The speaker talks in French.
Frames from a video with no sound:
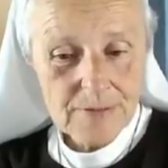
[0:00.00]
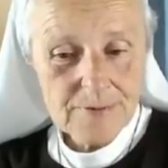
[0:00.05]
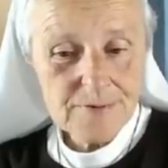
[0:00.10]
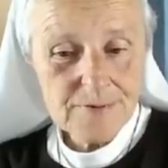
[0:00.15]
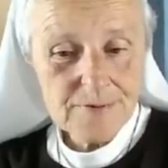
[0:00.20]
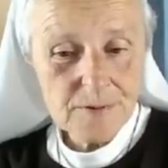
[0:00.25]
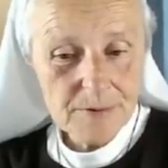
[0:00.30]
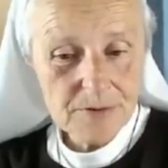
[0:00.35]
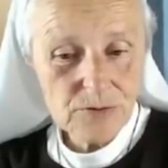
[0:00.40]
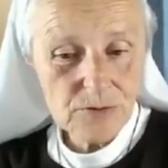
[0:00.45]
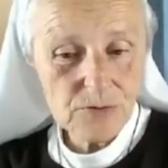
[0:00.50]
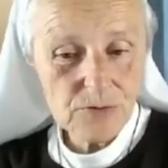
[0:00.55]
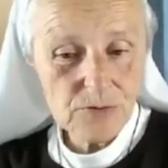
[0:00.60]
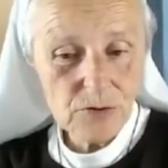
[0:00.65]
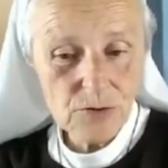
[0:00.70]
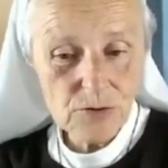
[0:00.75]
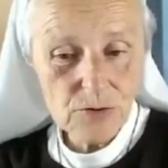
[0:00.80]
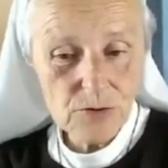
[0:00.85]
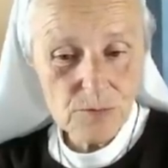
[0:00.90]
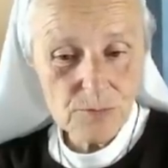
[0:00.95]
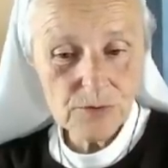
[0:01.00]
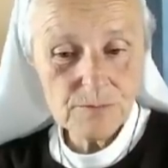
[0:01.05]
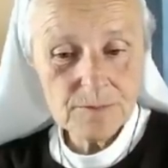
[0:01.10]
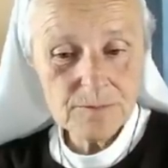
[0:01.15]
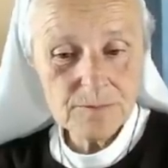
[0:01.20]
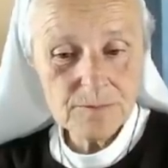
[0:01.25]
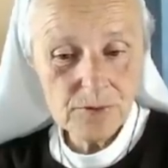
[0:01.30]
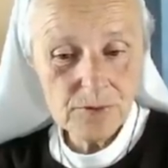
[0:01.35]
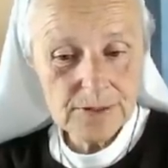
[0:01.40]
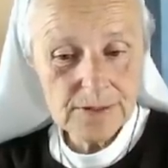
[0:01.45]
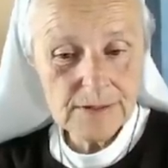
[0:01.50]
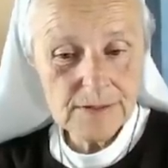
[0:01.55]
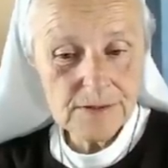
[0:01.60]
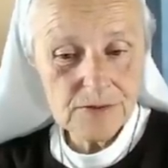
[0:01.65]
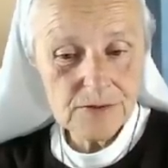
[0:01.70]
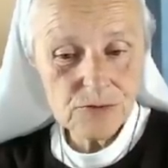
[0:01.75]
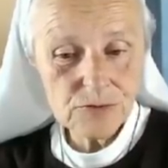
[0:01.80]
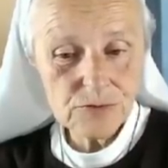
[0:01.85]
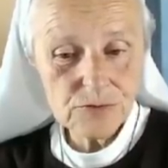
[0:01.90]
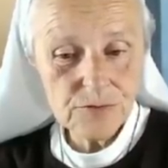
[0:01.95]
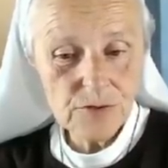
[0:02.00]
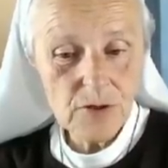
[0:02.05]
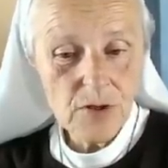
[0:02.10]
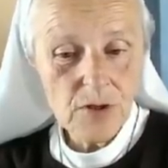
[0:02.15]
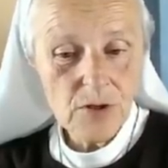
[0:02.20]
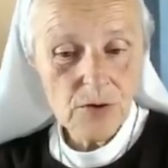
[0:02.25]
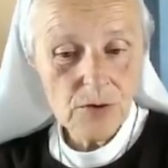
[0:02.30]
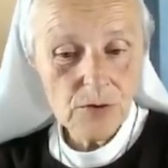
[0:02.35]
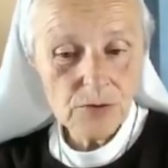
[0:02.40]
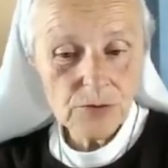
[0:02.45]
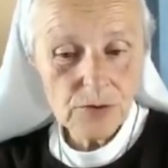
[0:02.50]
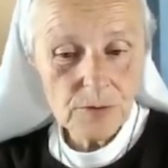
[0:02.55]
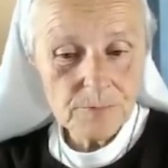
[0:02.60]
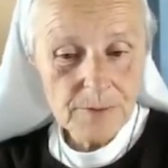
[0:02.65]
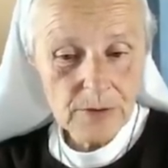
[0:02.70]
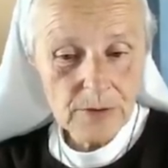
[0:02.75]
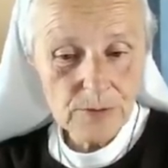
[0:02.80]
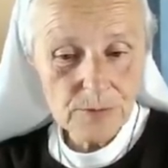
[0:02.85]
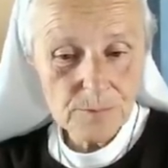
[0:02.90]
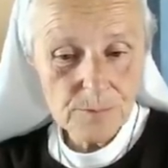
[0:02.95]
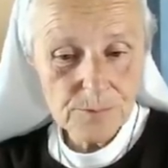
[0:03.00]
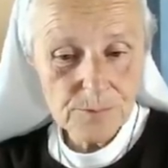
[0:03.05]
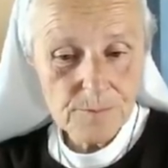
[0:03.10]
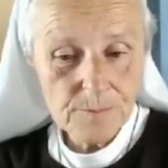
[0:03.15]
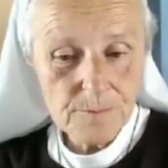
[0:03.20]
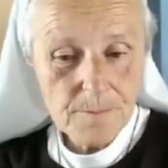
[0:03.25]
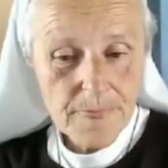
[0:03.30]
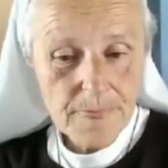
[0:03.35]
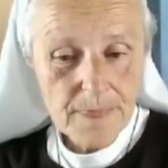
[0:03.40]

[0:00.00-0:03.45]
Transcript: c'est parce que dans le monde, même dans l'Église, souvent, on n'en parle plus.